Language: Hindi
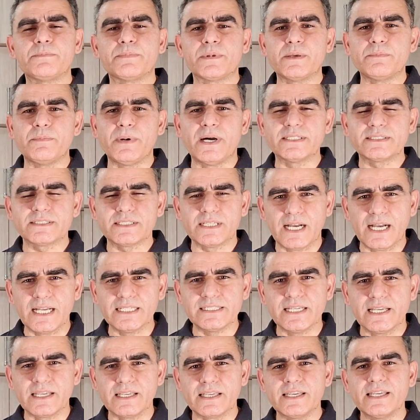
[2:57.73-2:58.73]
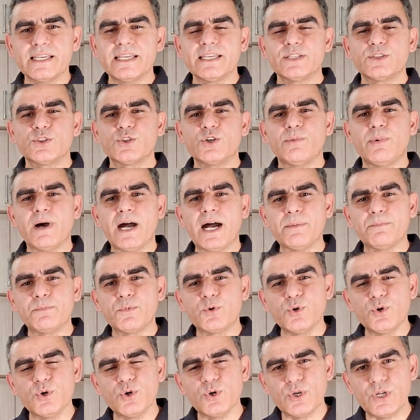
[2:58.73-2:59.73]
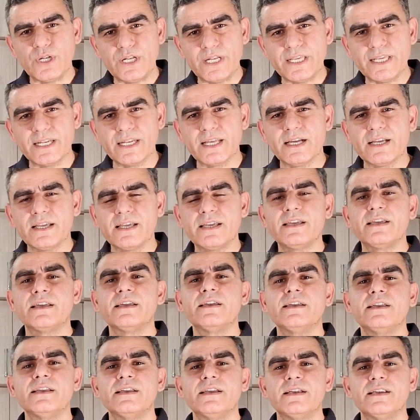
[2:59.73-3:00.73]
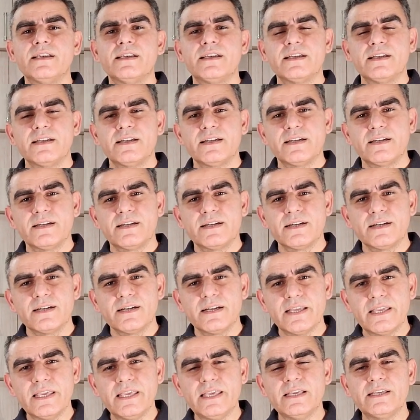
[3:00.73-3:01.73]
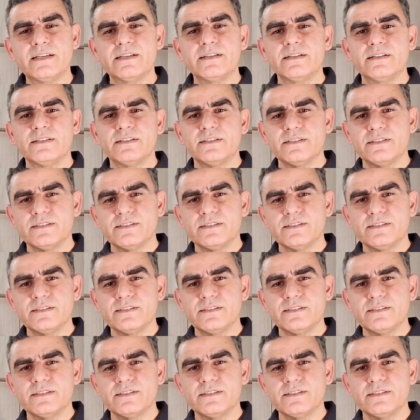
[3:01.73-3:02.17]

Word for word: आपके पास आ जाएंगे तो अब आपको लेना है एक